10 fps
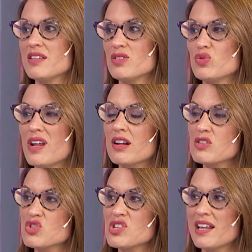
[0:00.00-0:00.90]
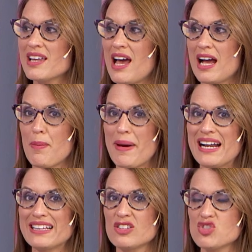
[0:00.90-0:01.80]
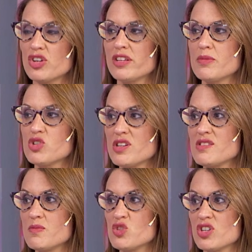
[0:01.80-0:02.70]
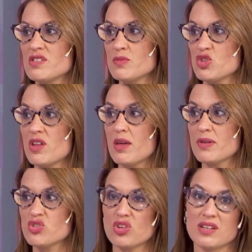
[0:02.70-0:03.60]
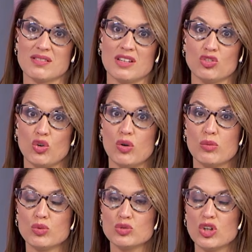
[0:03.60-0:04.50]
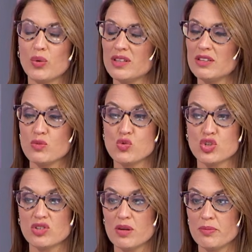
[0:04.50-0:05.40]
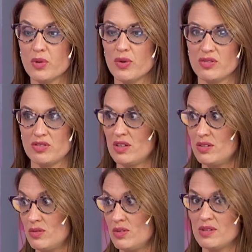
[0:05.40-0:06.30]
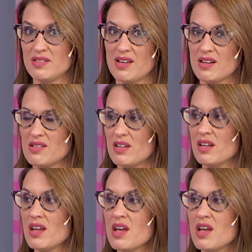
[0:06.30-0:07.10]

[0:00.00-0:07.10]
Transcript: Es una red social que acapara la atención de millones y millones y millones de personas en todo el mundo durante mucho tiempo, decía recién